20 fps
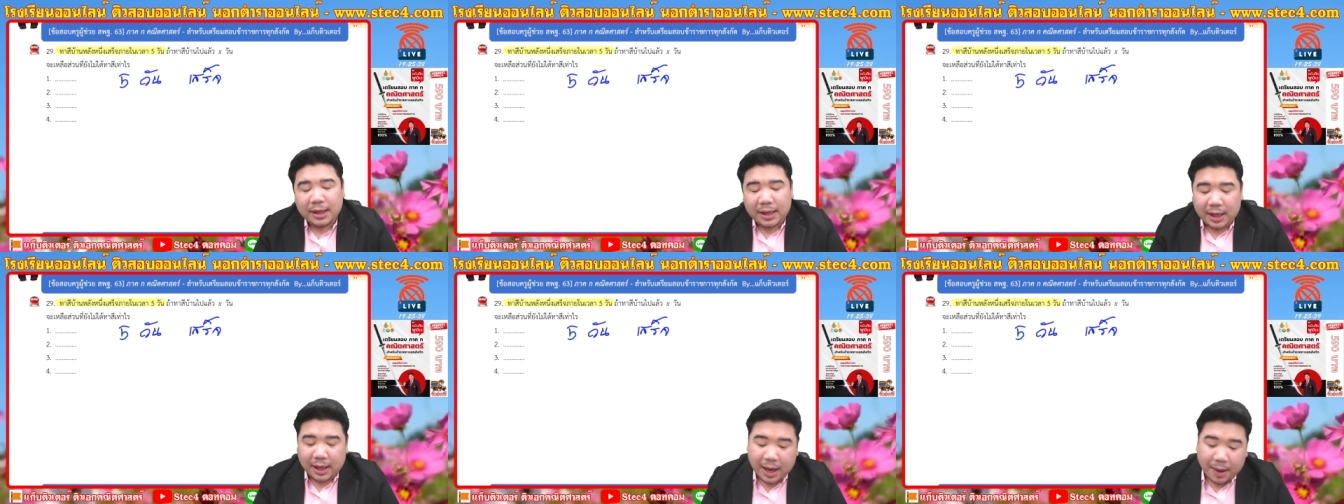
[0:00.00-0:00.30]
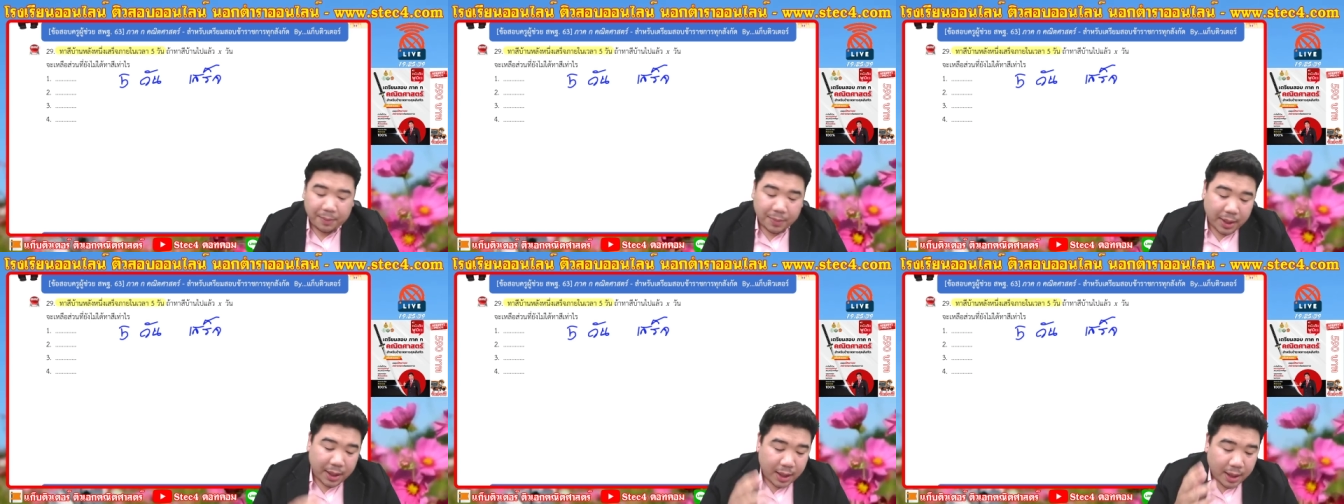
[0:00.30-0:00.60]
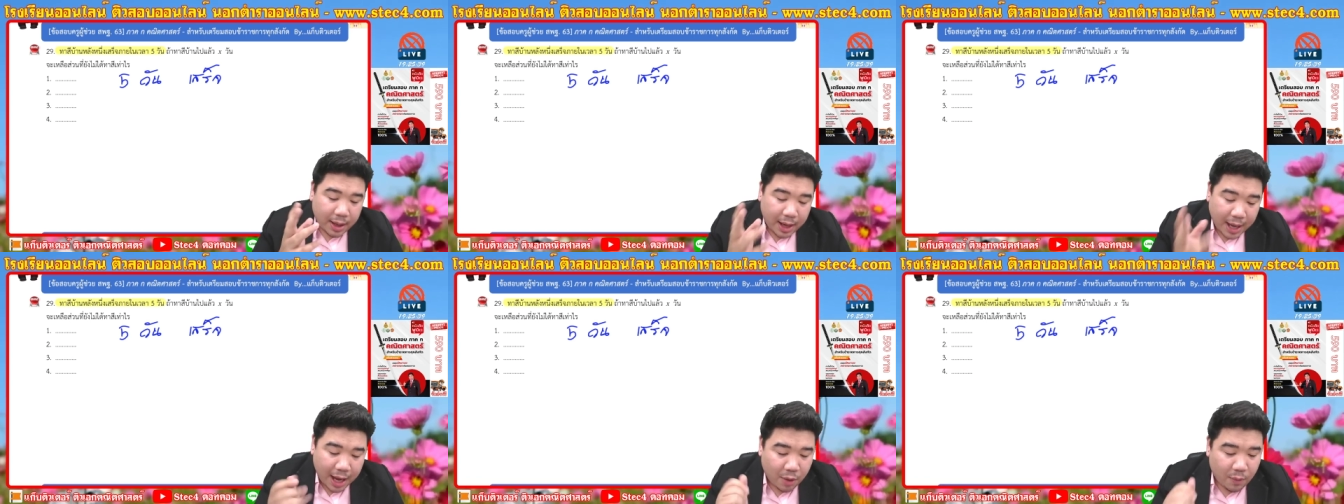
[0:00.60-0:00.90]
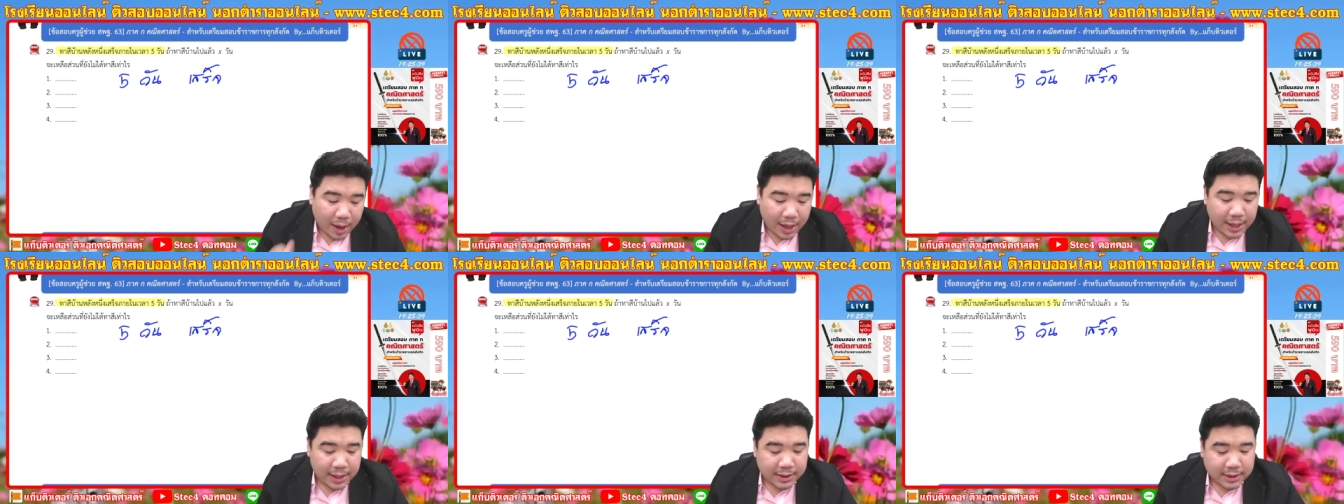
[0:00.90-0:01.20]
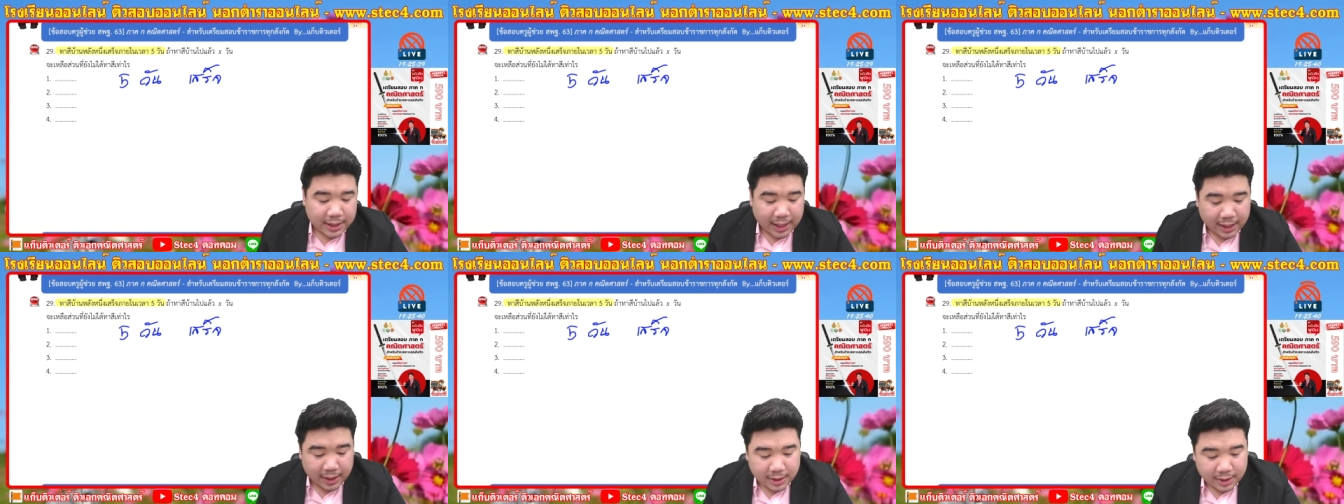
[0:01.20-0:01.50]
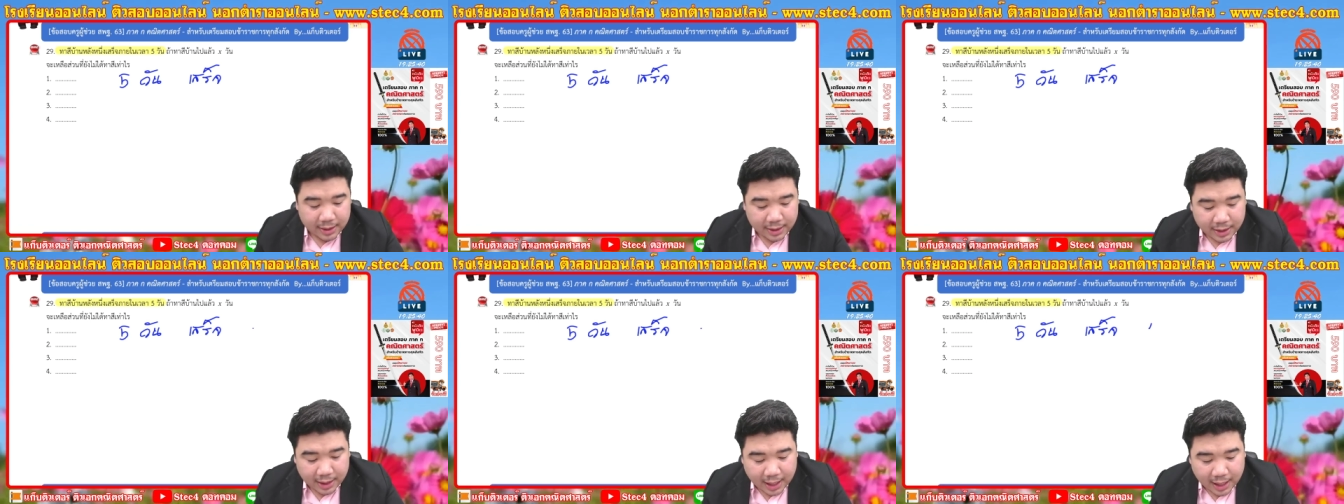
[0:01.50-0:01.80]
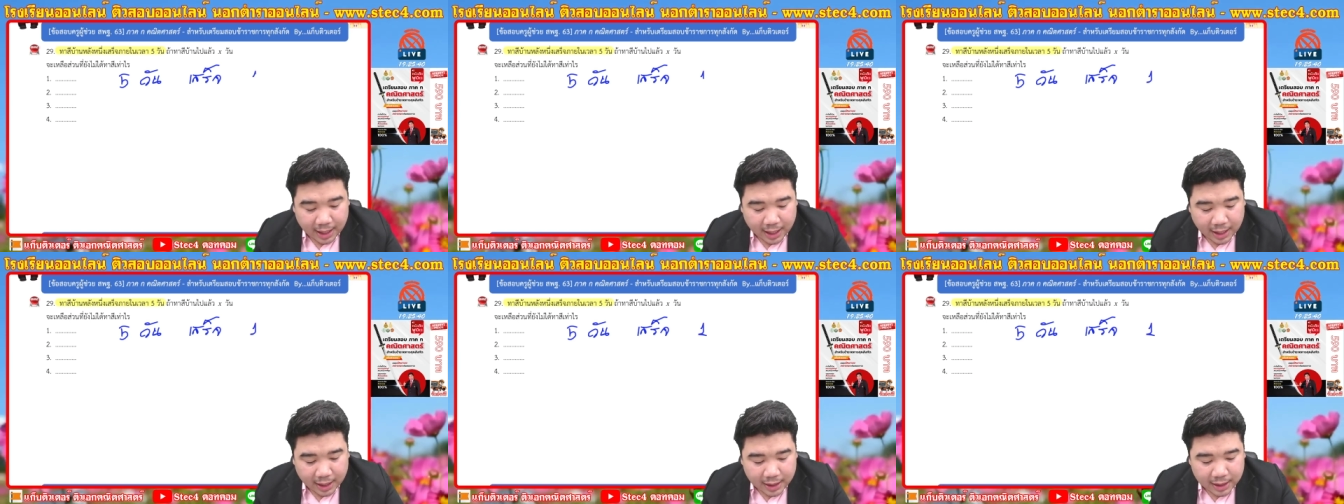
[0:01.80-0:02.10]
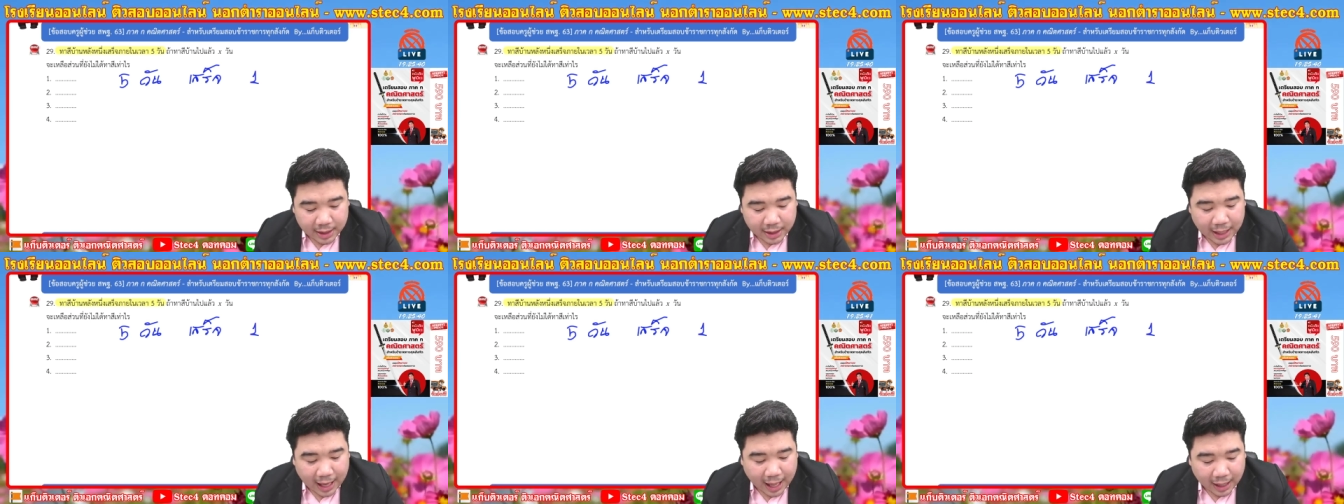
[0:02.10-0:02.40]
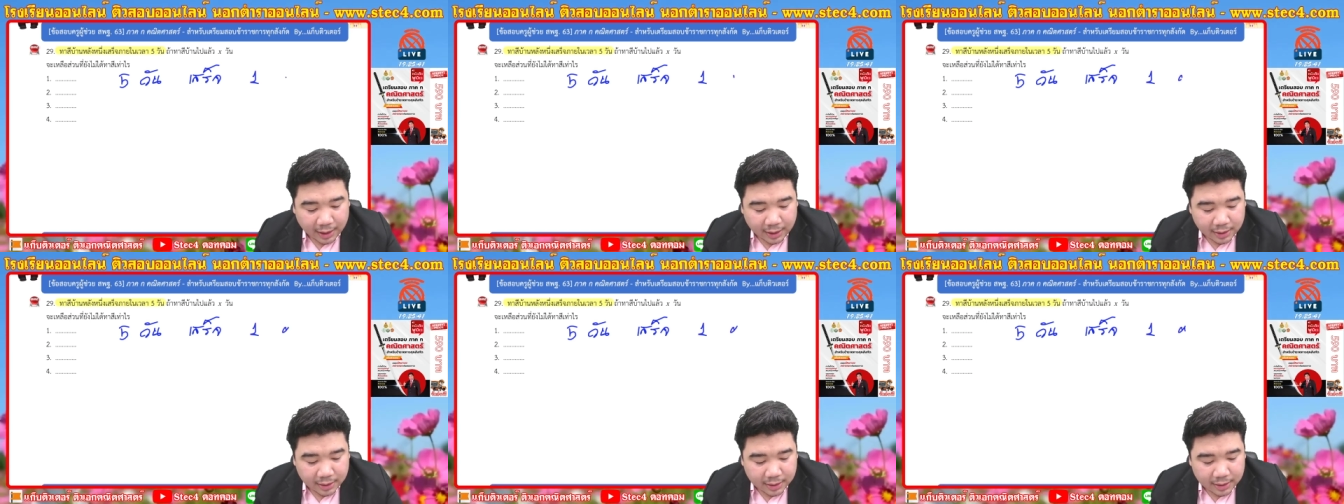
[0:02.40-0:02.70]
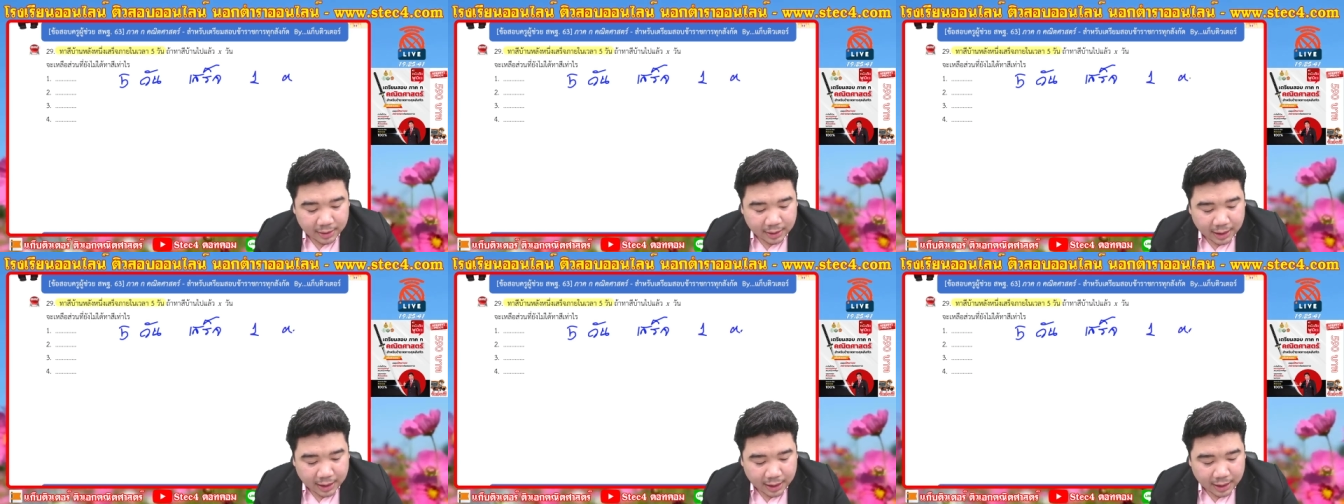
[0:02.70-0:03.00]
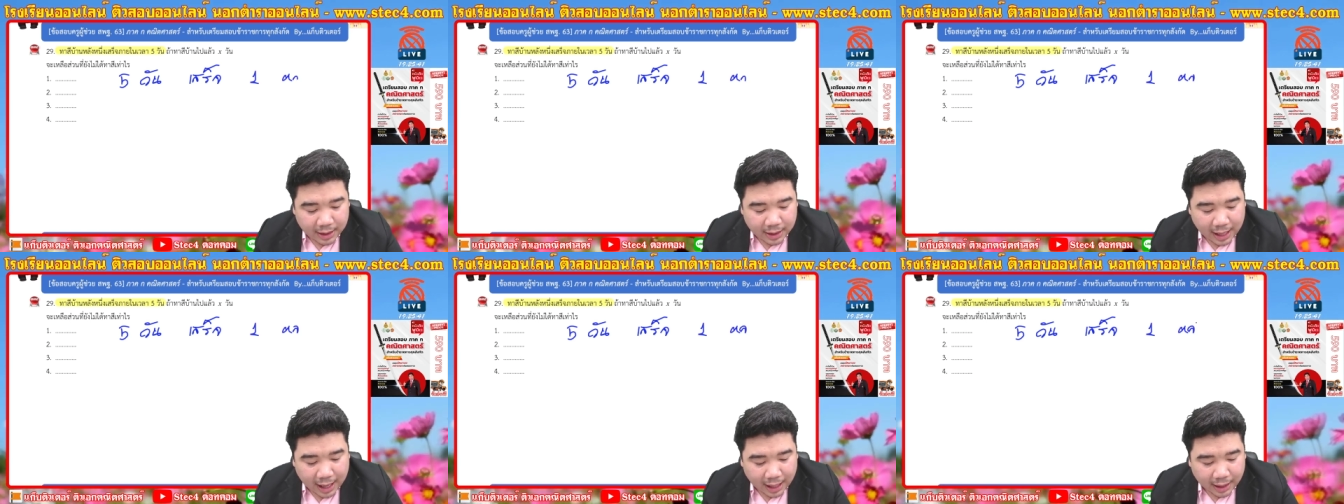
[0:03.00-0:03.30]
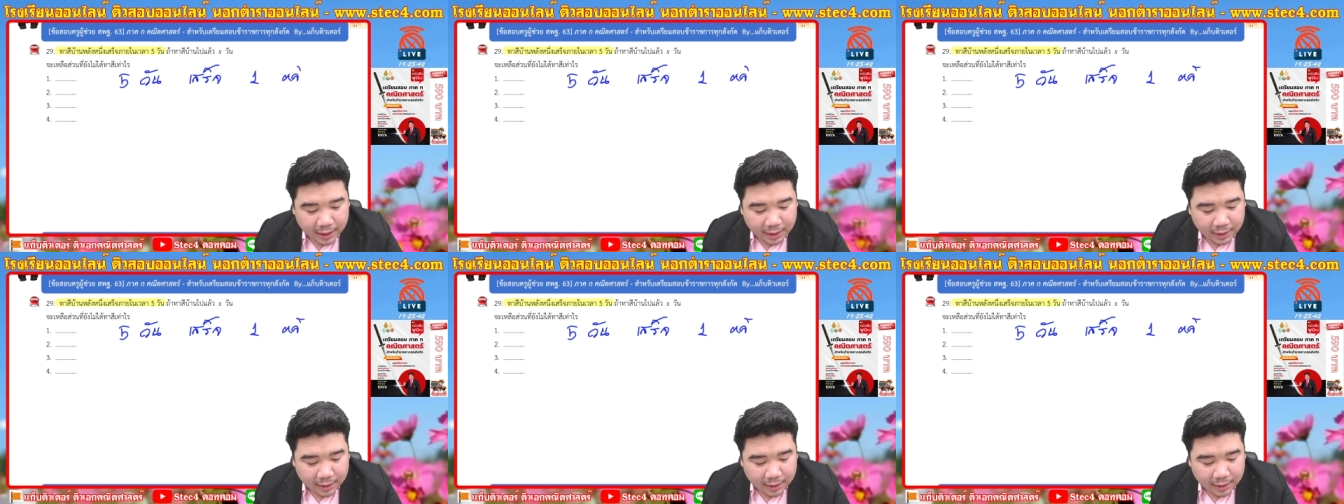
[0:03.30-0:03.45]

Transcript: นะครับห้าวันในเสร็จอ่าหนึ่งหลังหนึ่งหลัง